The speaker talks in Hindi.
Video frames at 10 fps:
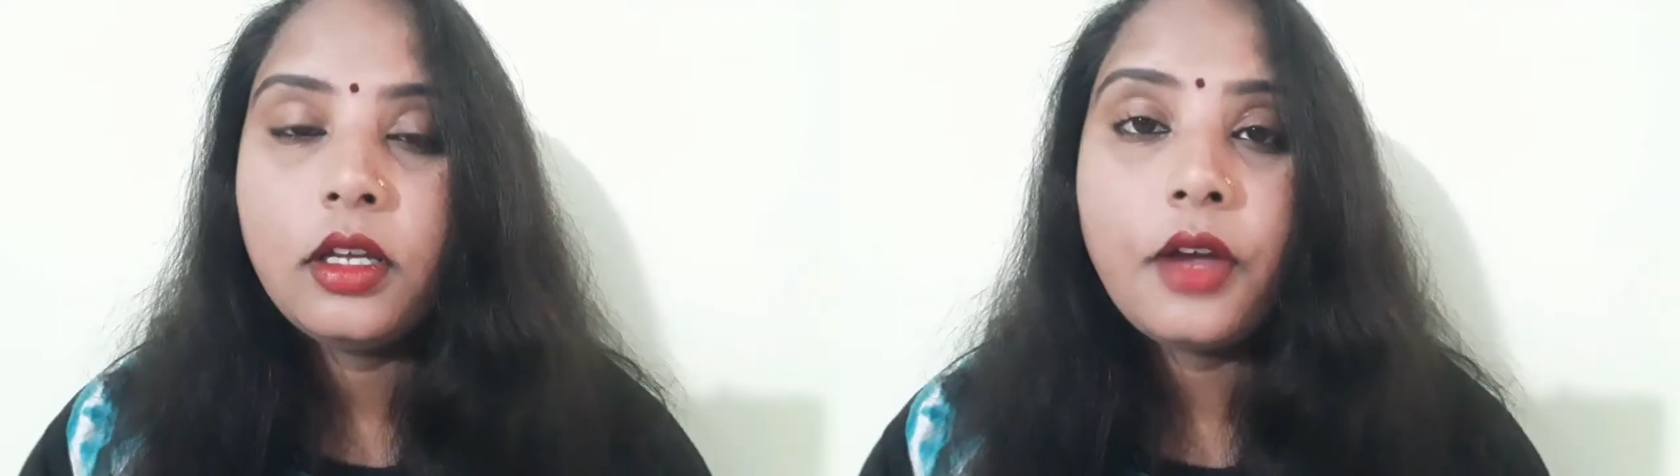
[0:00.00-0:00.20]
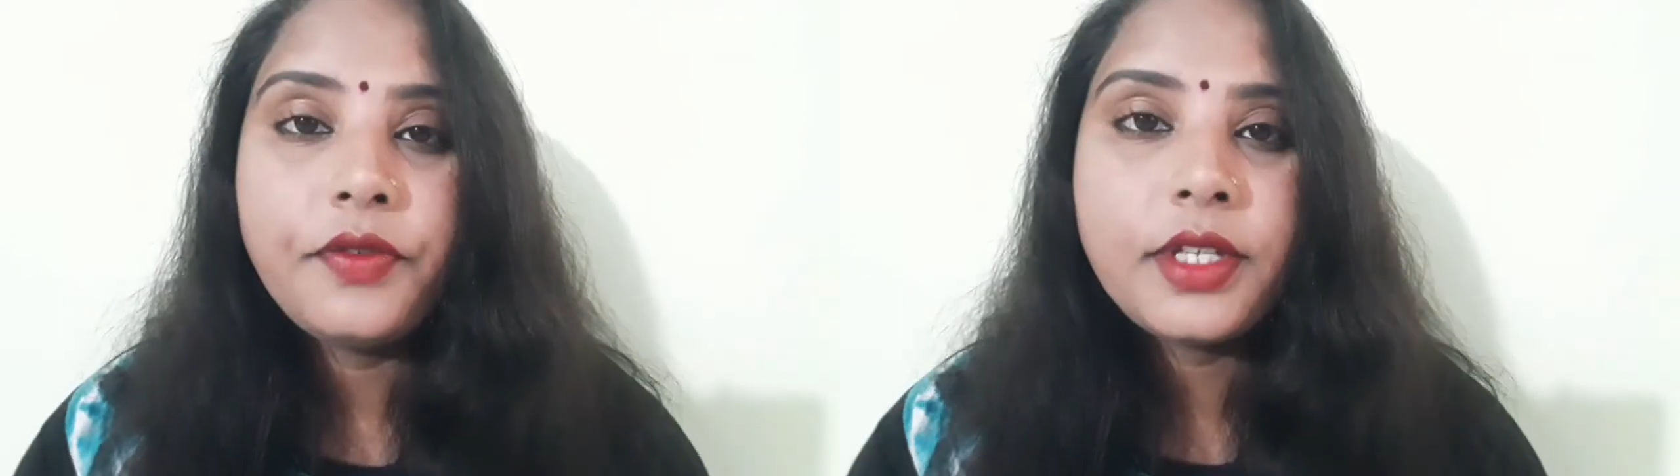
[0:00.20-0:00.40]

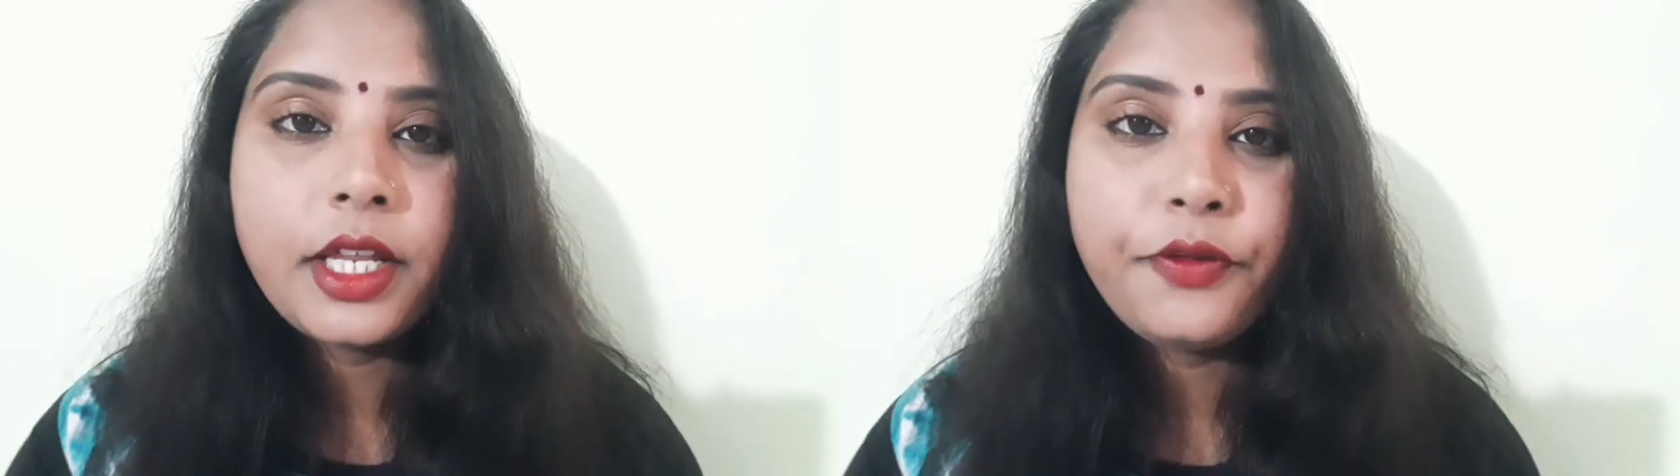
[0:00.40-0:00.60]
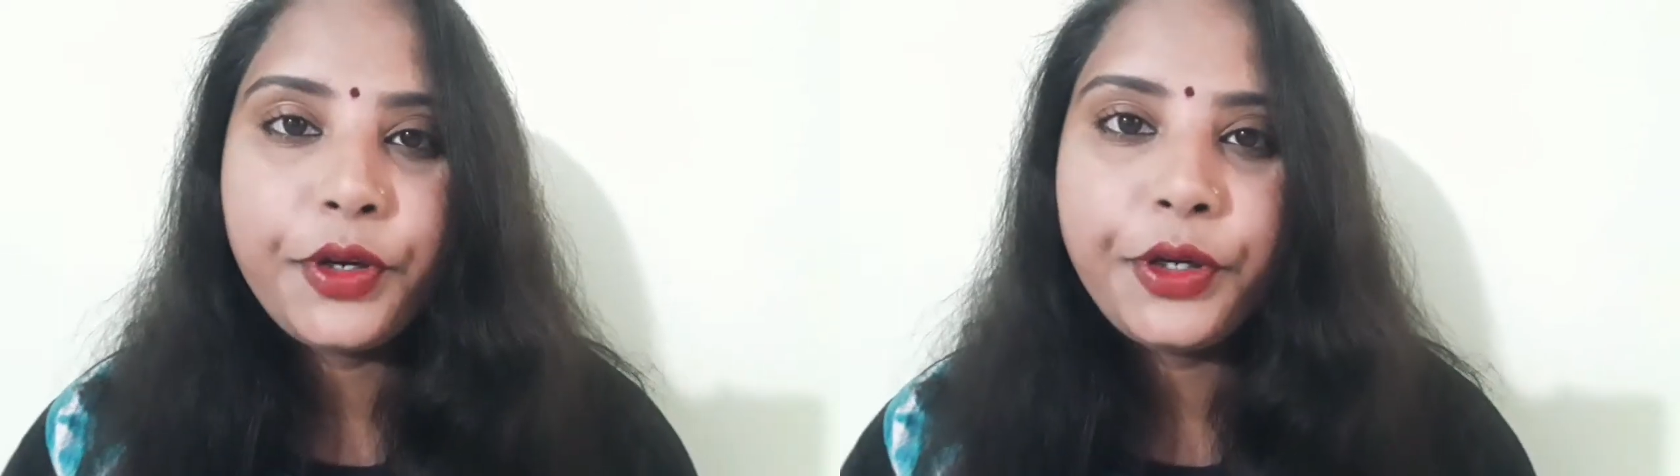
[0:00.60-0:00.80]
काफ़ी
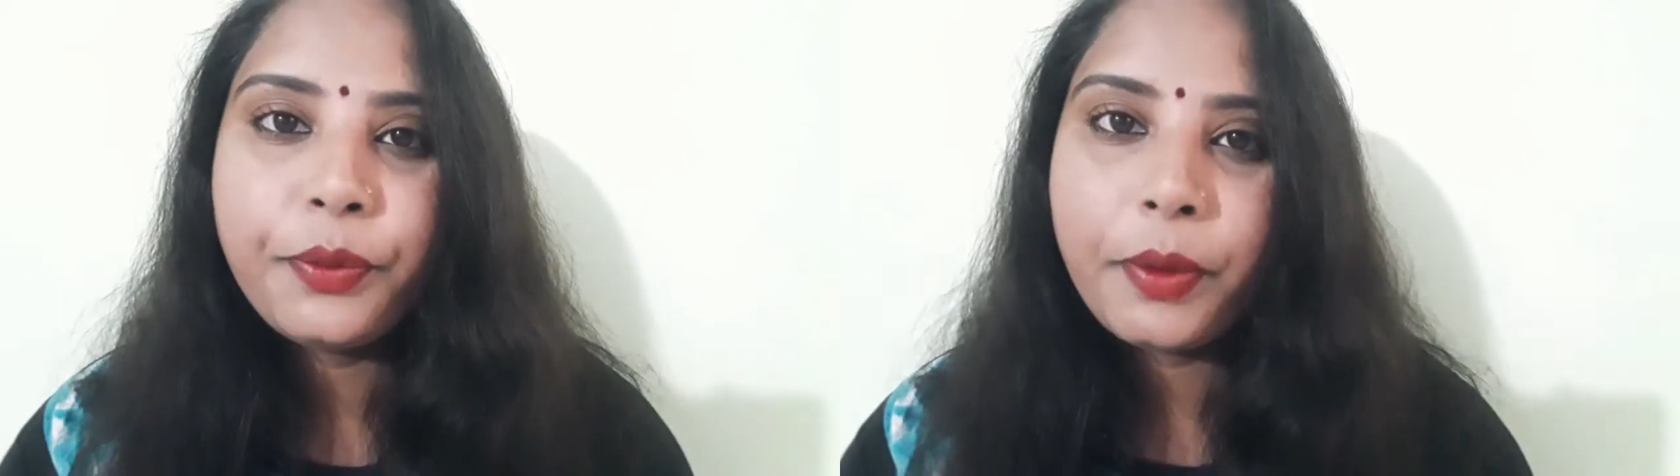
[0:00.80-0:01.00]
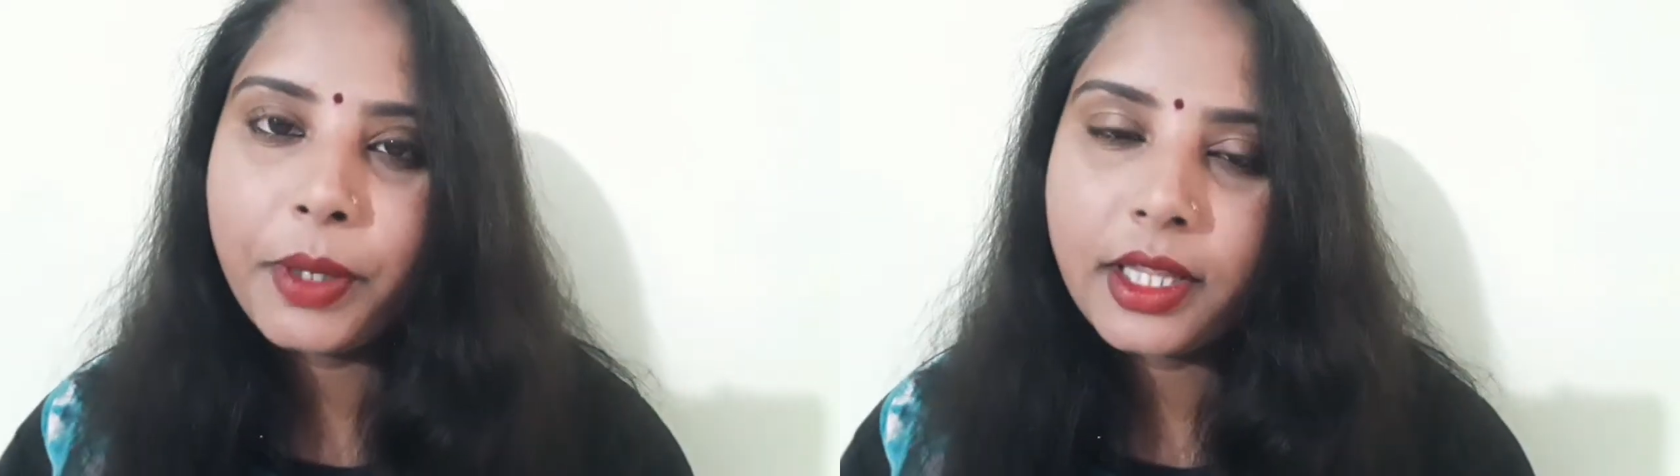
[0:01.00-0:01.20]
सारे वीडियो
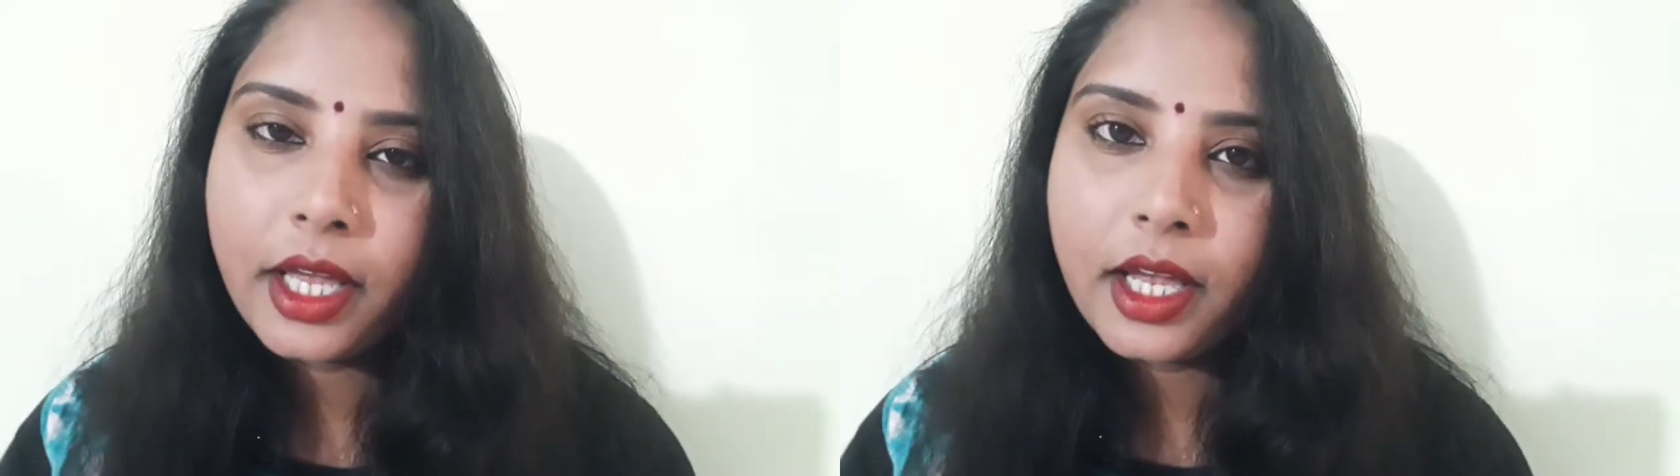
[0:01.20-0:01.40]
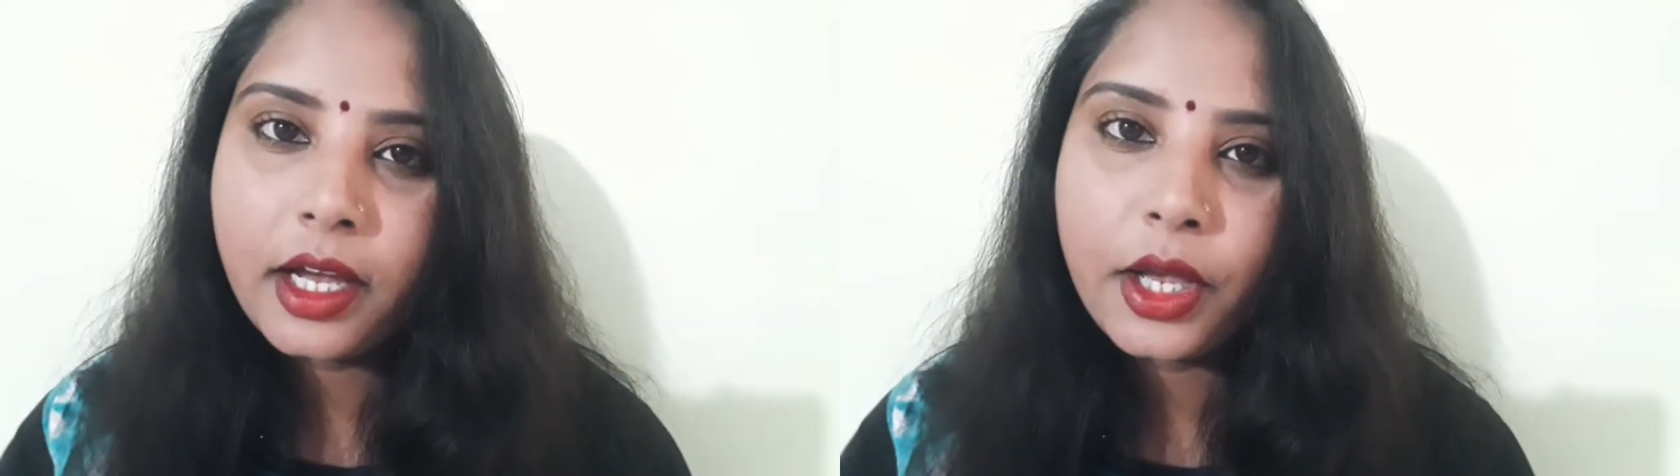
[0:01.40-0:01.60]
में
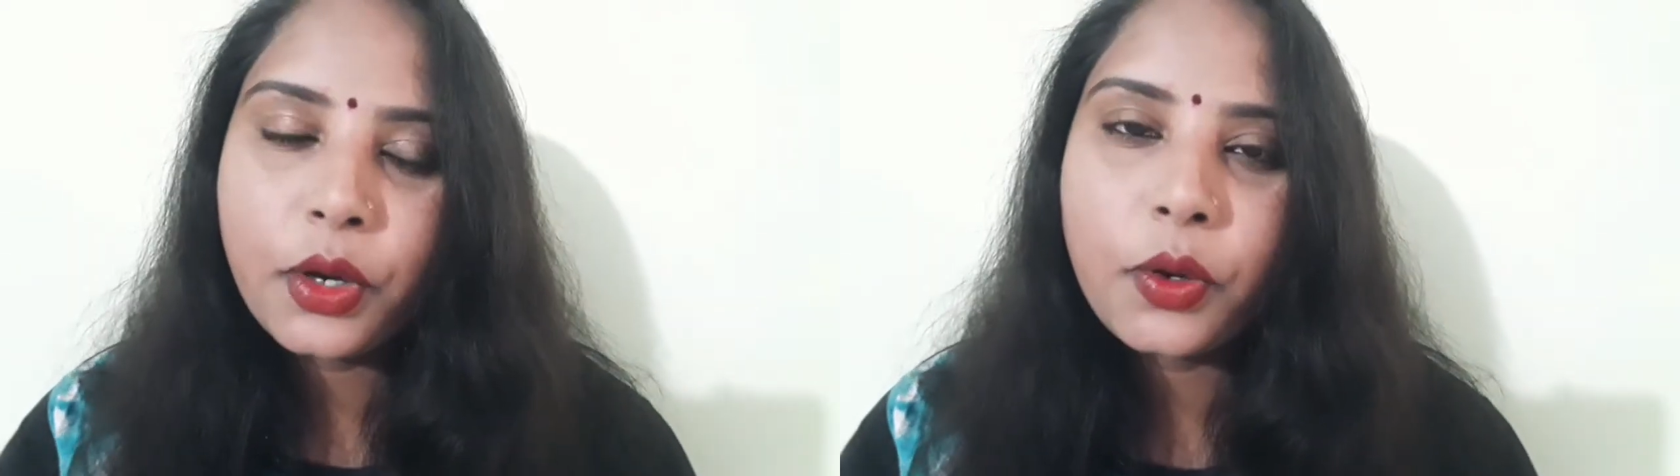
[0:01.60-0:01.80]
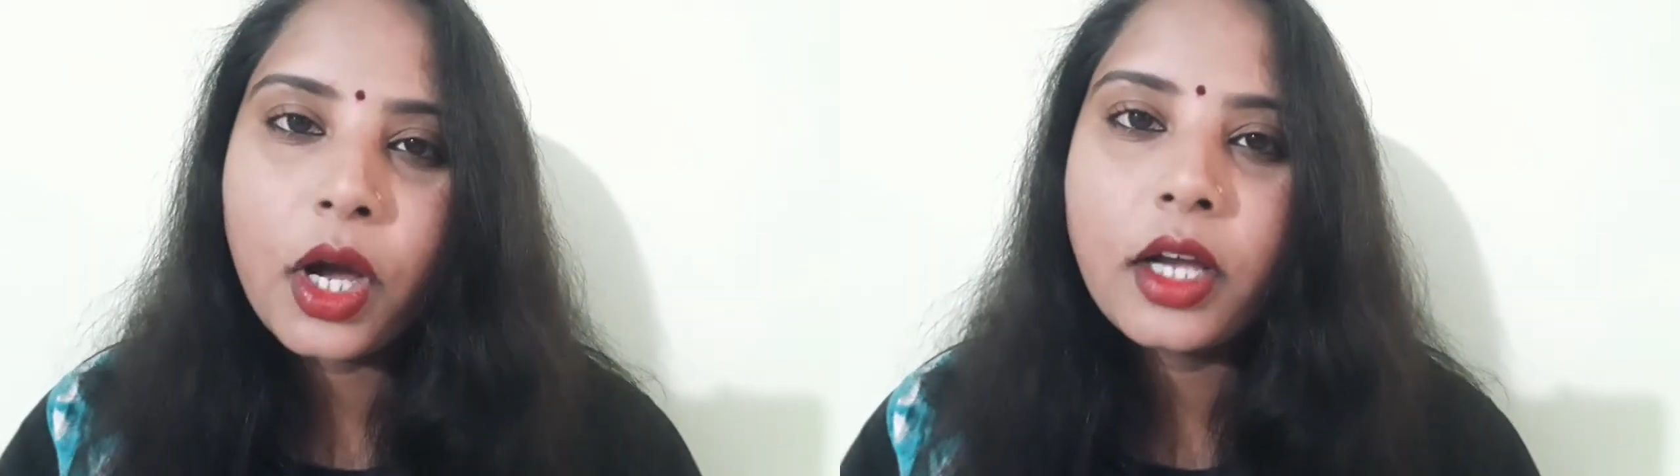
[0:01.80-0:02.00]
बताया गया
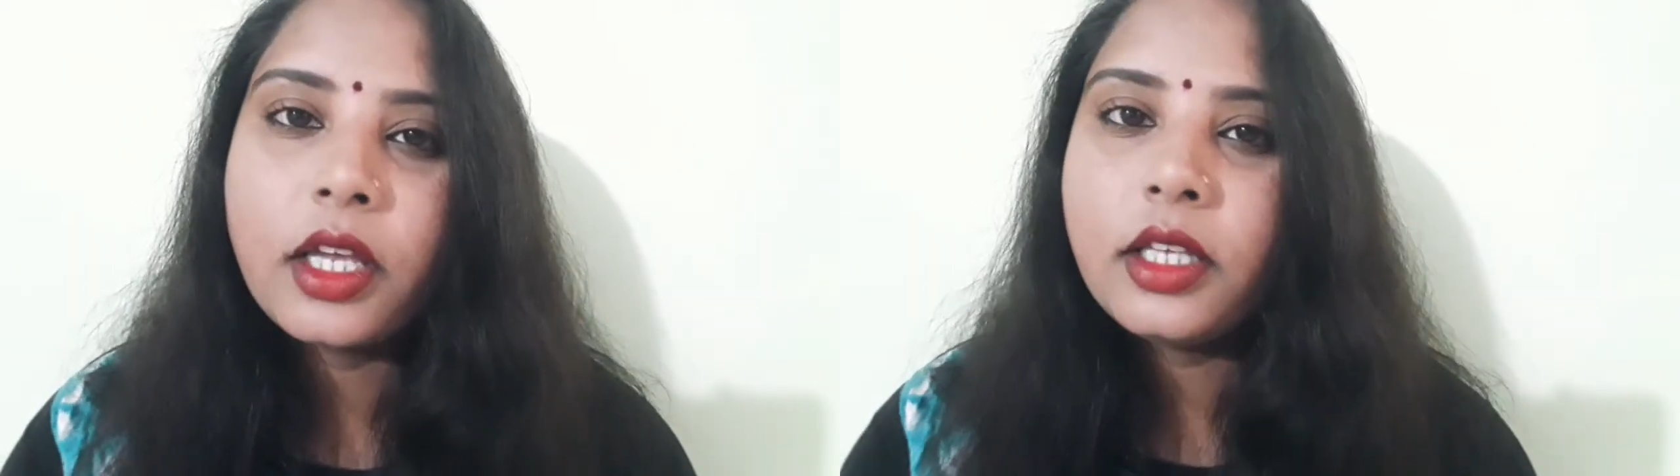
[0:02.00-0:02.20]
होगा